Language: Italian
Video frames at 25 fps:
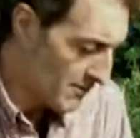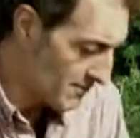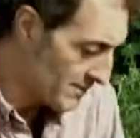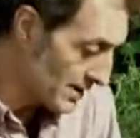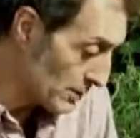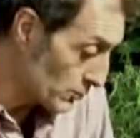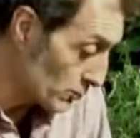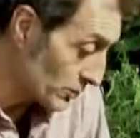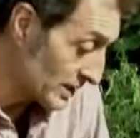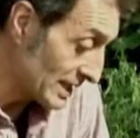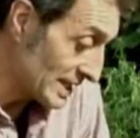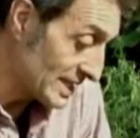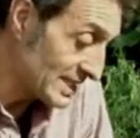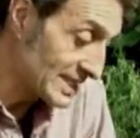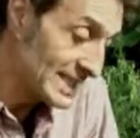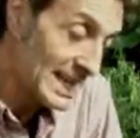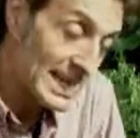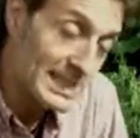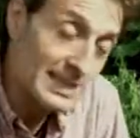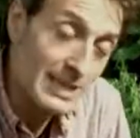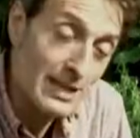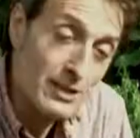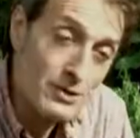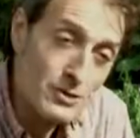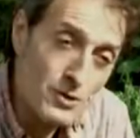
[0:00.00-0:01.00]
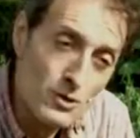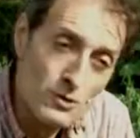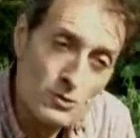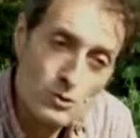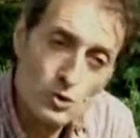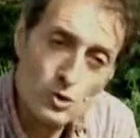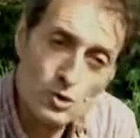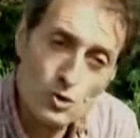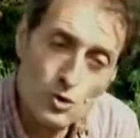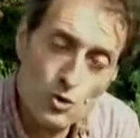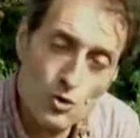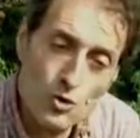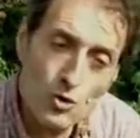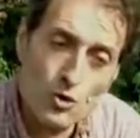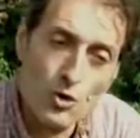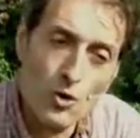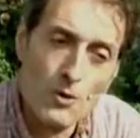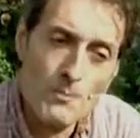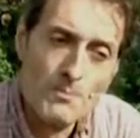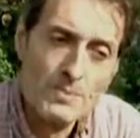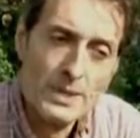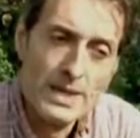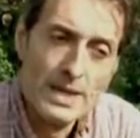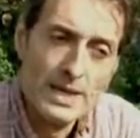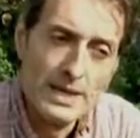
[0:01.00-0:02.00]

Viene utilizzata non solo